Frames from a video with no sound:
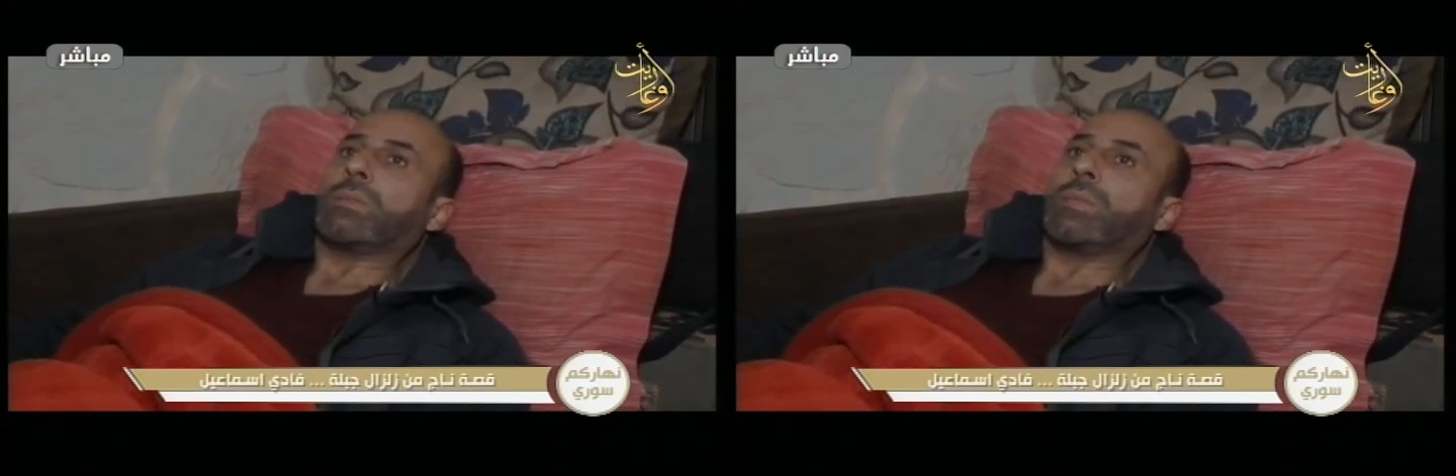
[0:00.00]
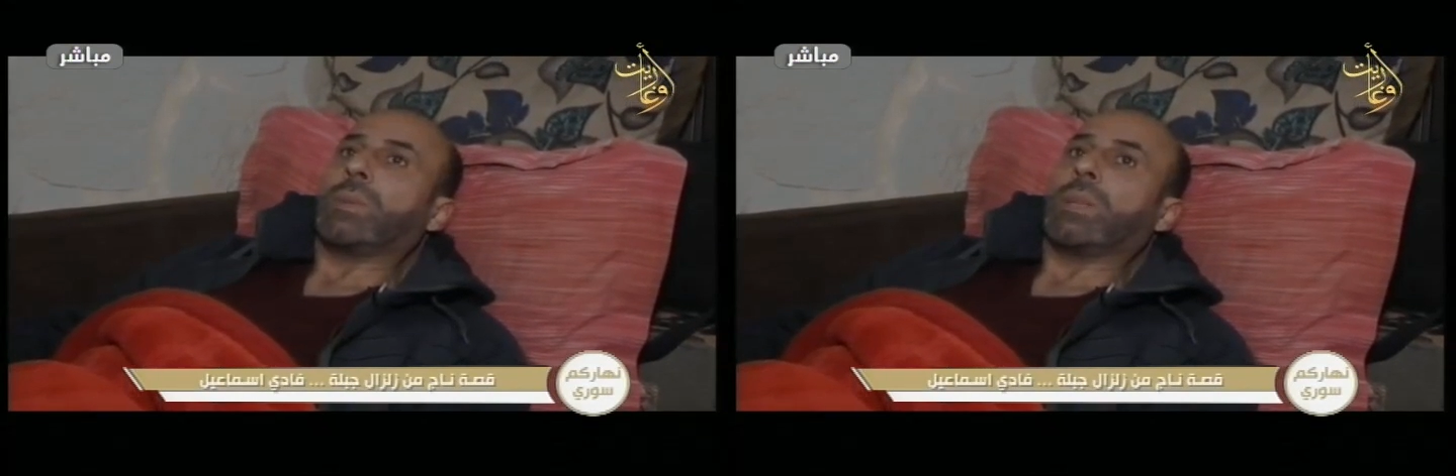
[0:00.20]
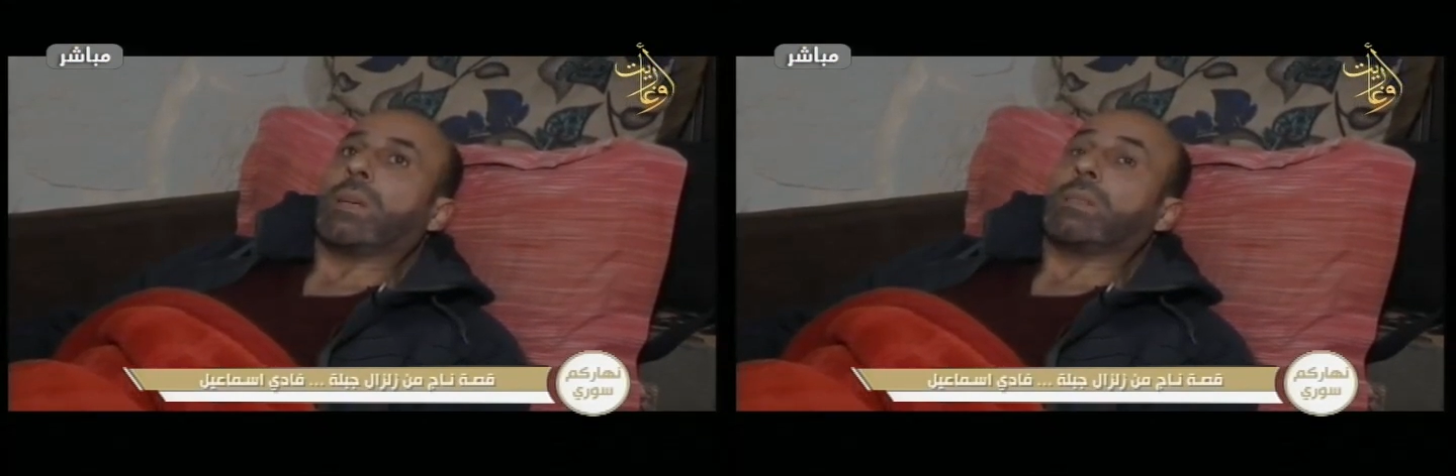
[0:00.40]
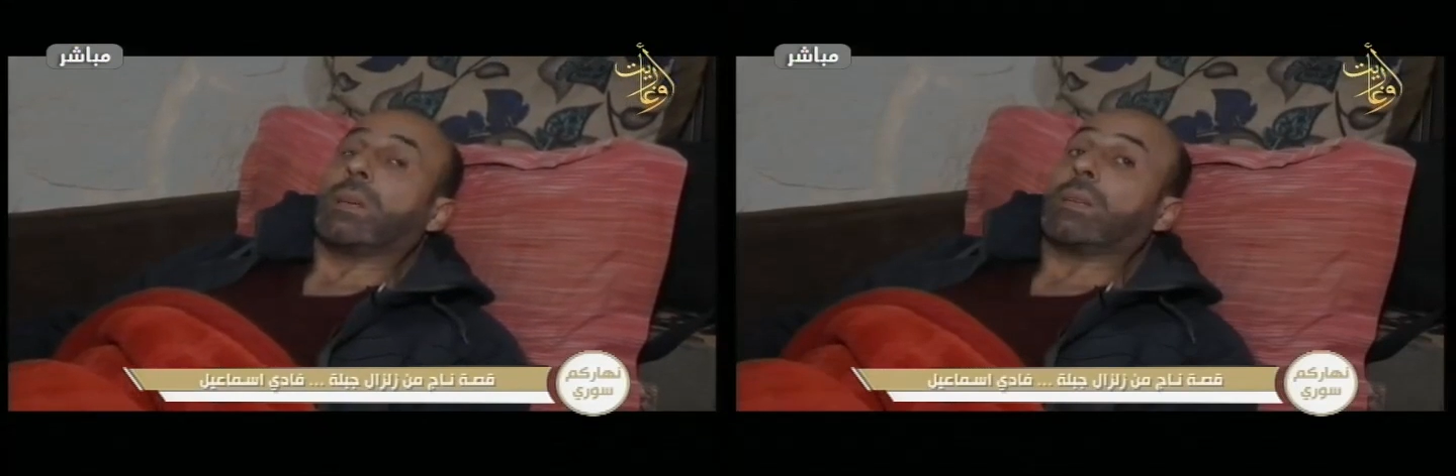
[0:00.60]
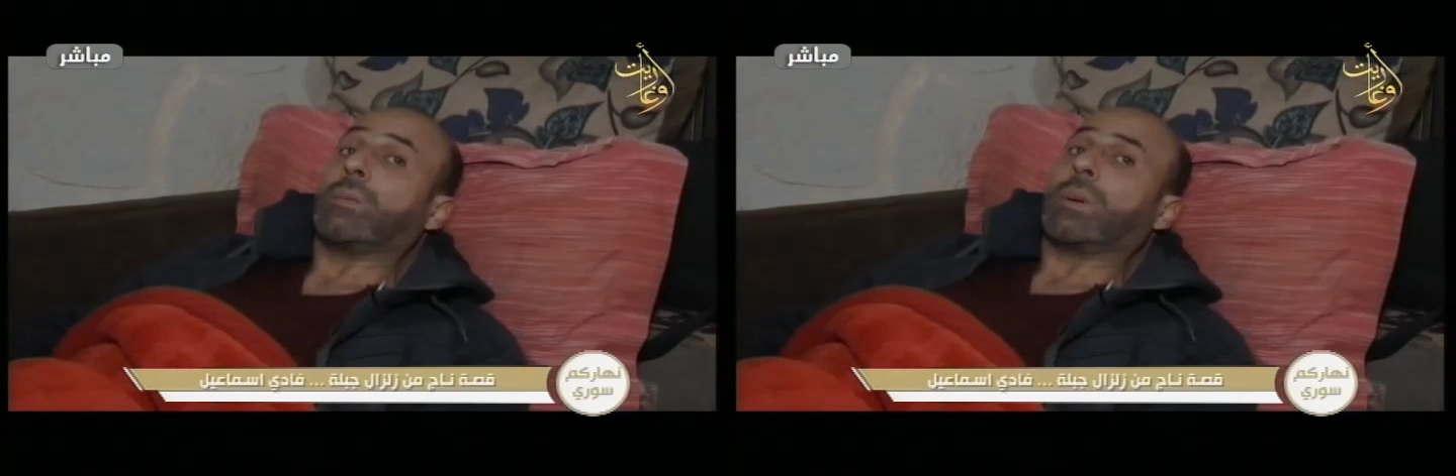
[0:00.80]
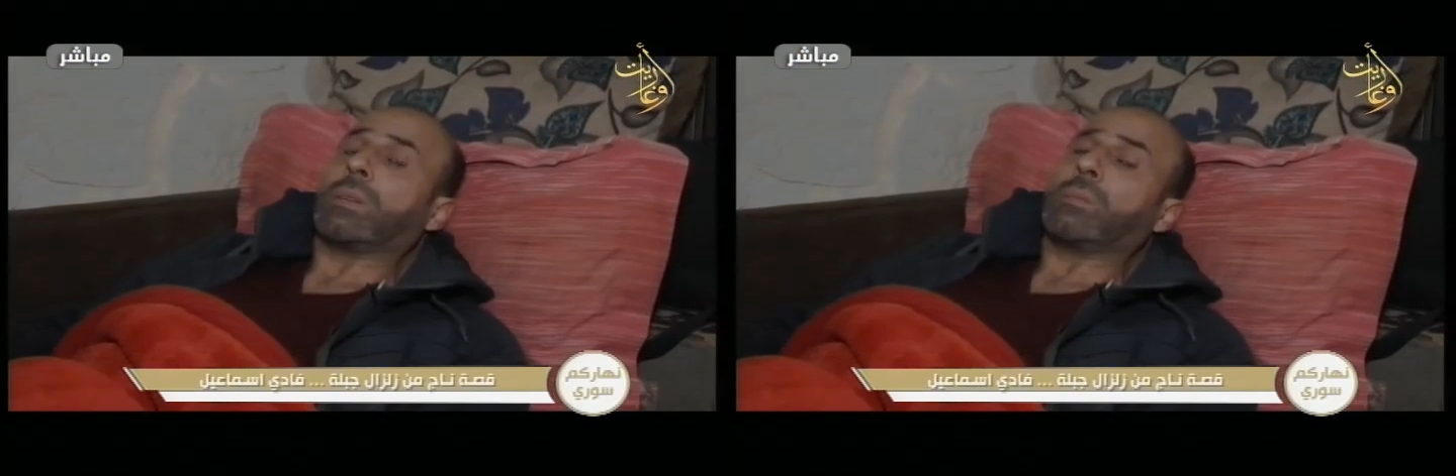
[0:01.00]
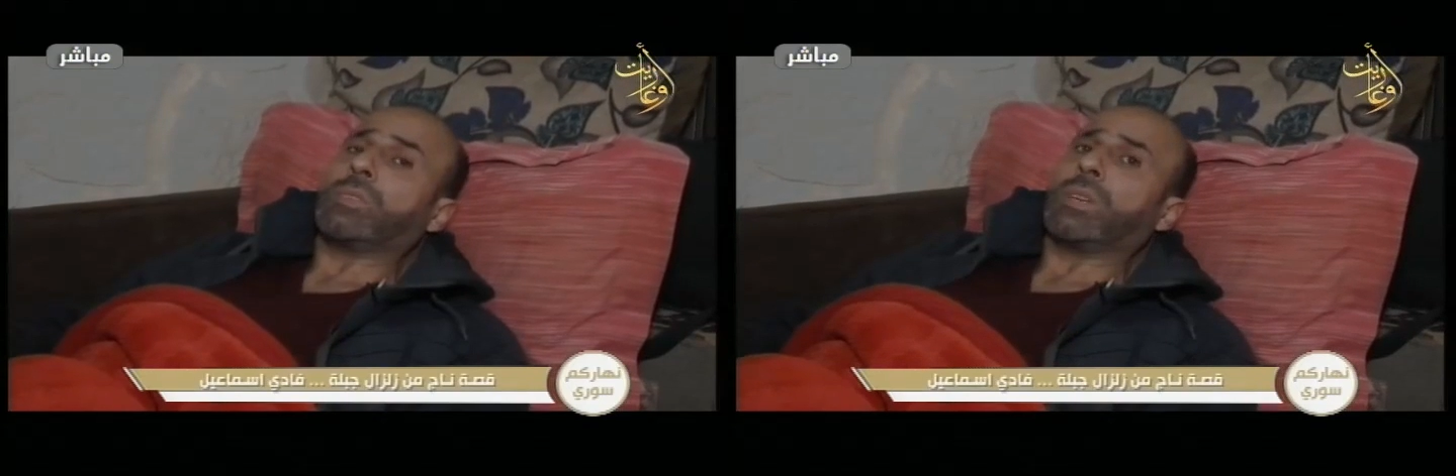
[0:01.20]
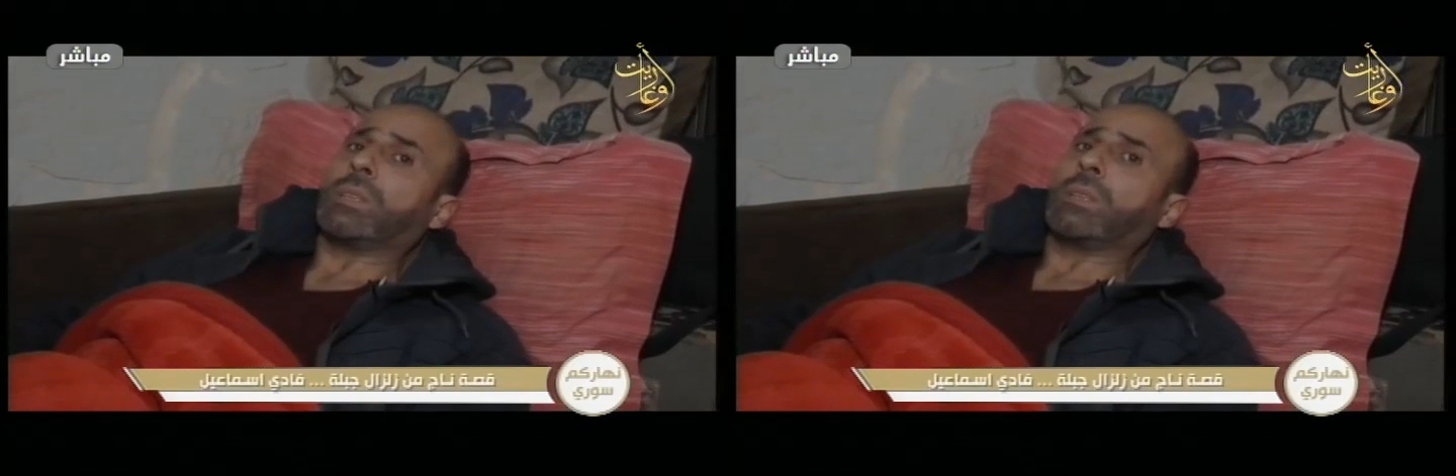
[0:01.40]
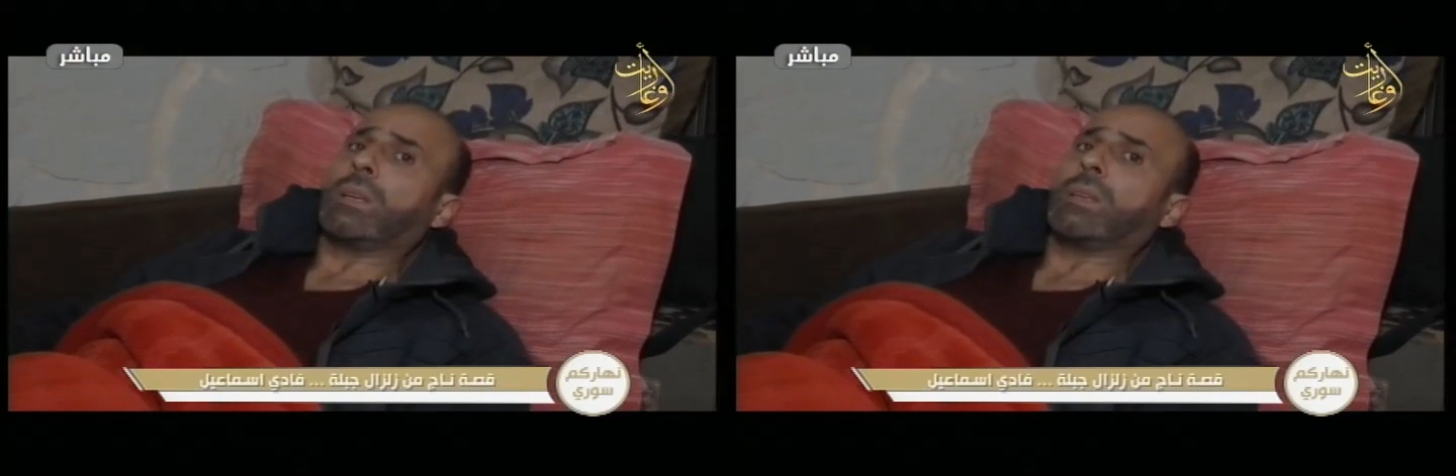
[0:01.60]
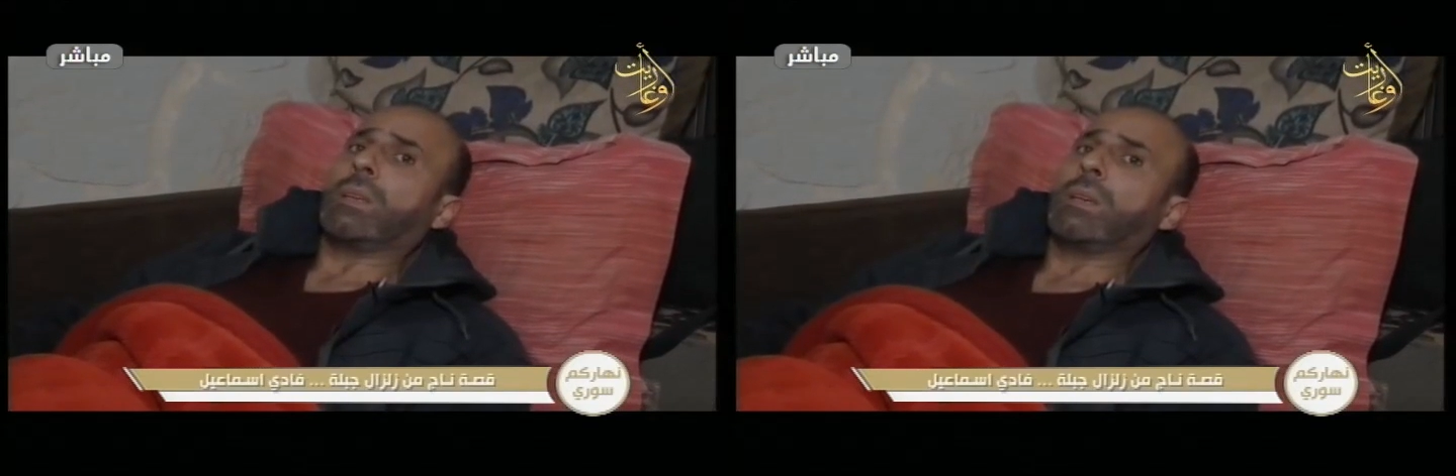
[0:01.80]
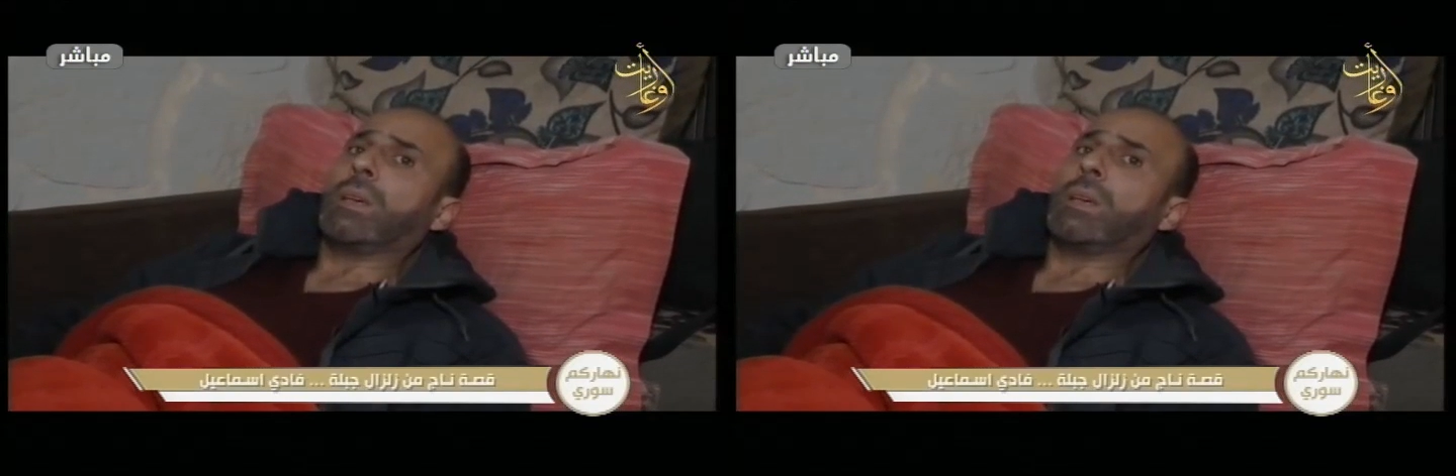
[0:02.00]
في بنايه تانية وقعت بالجهه الثانيه